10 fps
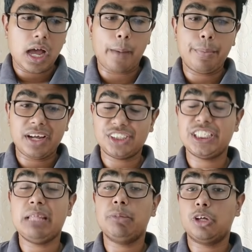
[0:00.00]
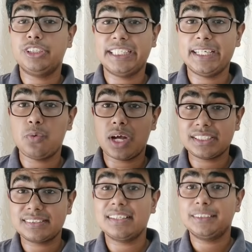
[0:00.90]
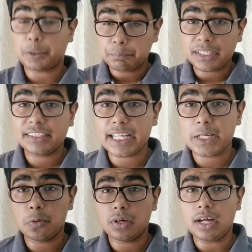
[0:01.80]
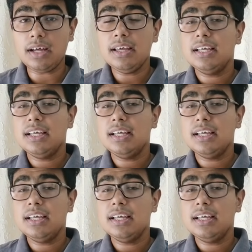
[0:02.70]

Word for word: आपका जेईन और जे एडवांस तब तक नहीं होगा